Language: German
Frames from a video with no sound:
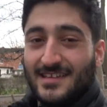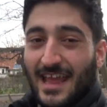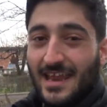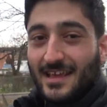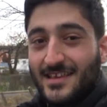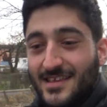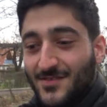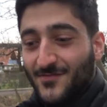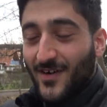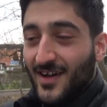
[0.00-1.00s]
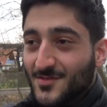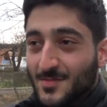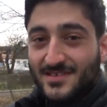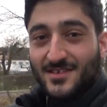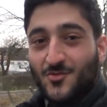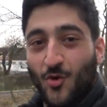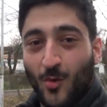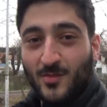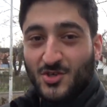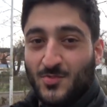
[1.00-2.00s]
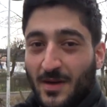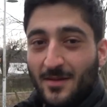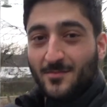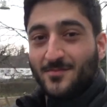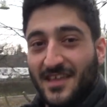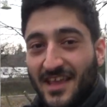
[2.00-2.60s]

die Energie war so ein bisschen komisch beim